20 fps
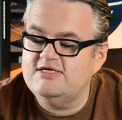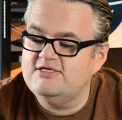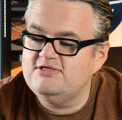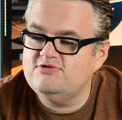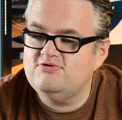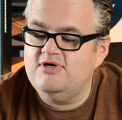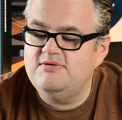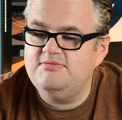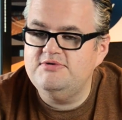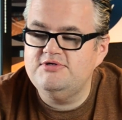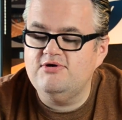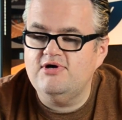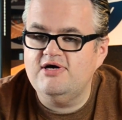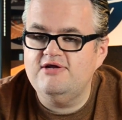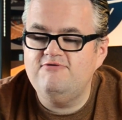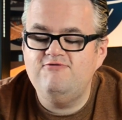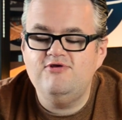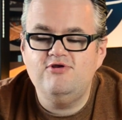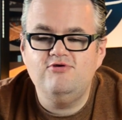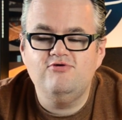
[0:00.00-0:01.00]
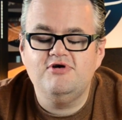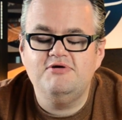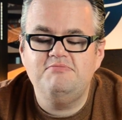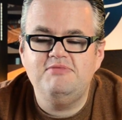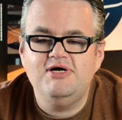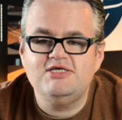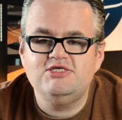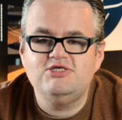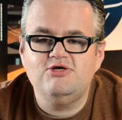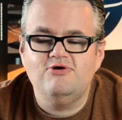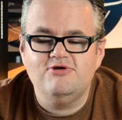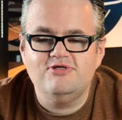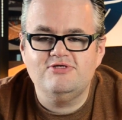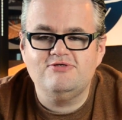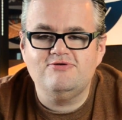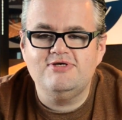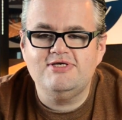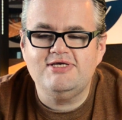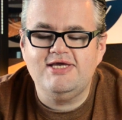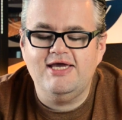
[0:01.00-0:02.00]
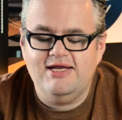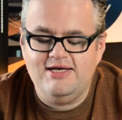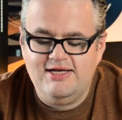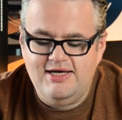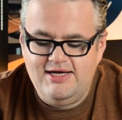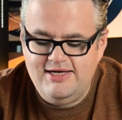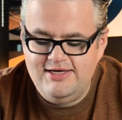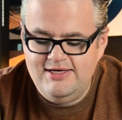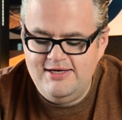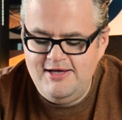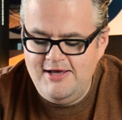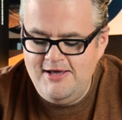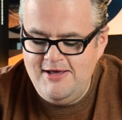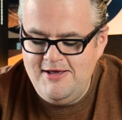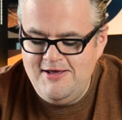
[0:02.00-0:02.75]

Dazu habe ich auch ein Video gemacht, schaut es euch gerne an.